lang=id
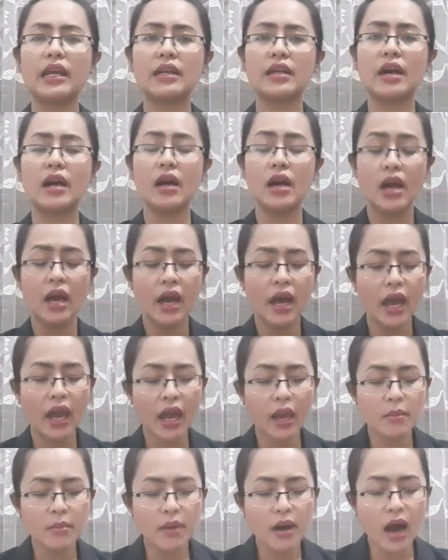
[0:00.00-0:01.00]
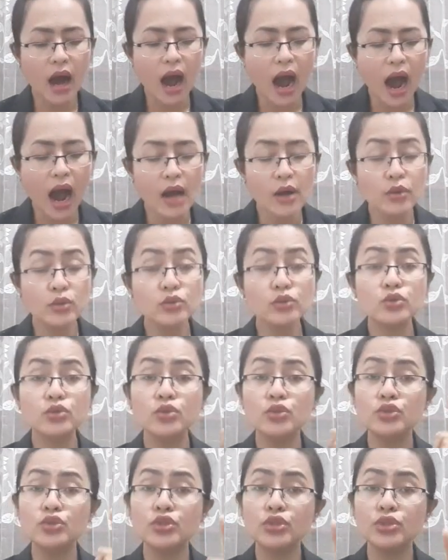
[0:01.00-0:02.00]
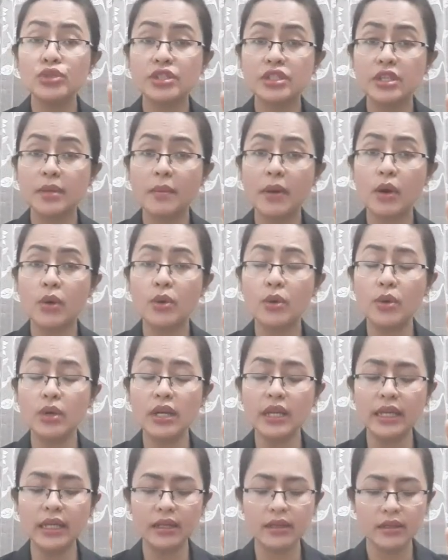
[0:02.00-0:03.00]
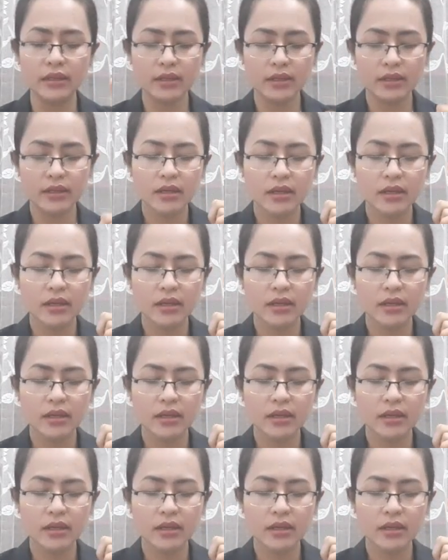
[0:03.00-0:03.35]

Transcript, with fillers: enda ema alu tujuh tujun